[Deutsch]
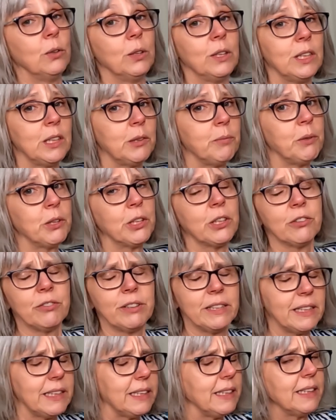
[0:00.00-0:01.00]
Und ich möchte,
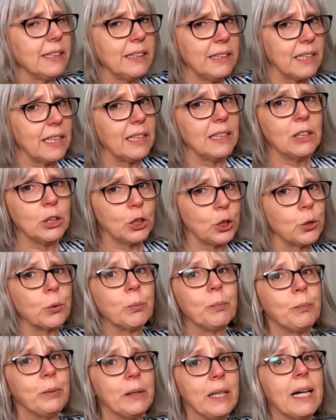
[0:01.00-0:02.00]
wenn ich irgendeine
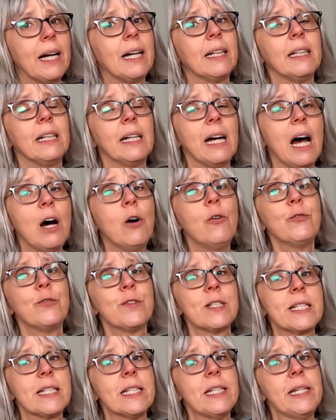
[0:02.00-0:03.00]
Schublade
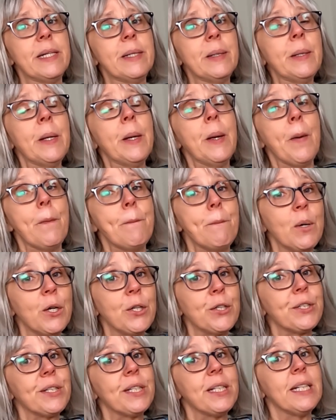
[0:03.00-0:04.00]
aufziehe,
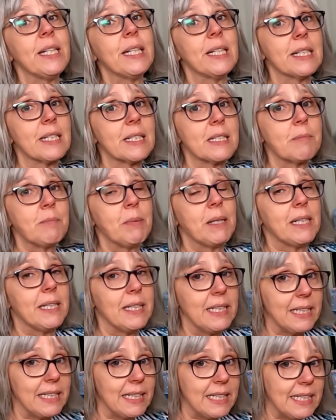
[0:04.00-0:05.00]
möchte ich, dass mir
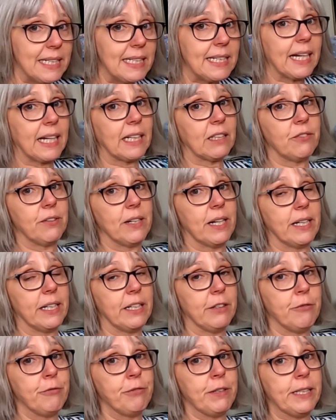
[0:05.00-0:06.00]
die Idee direkt wieder
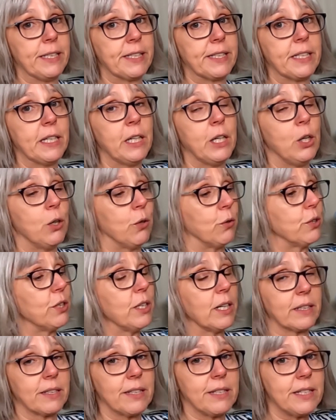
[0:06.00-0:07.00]
einfällt.
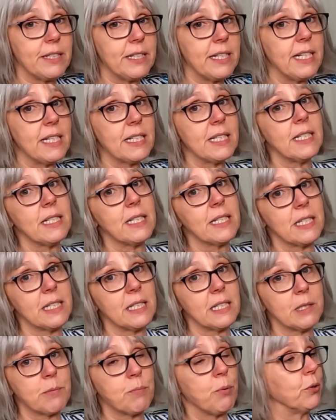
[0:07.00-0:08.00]
Und nach diesen
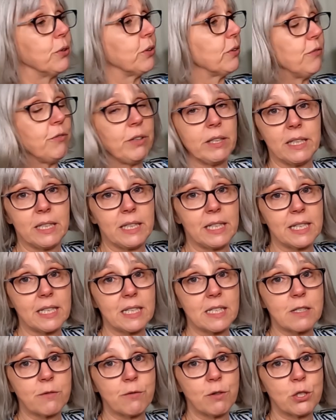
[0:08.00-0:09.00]
Gesichtspunkten werde ich
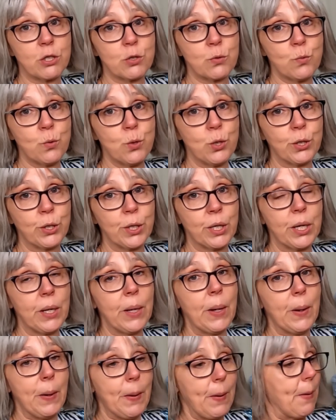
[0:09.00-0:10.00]
jetzt versuchen,
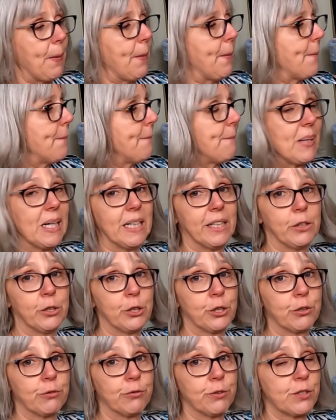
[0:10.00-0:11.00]
meine
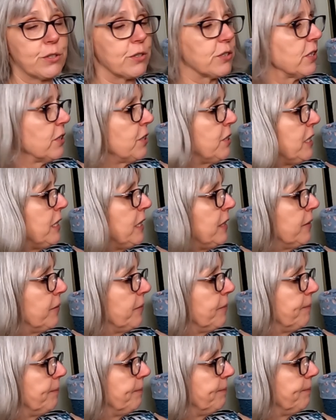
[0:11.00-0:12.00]
Stoffe zu
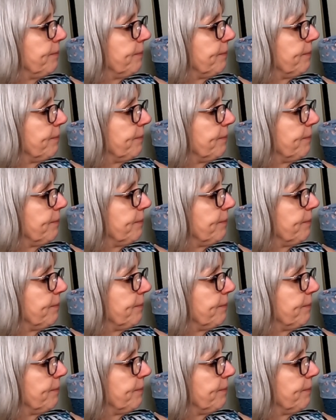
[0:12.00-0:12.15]
sortieren.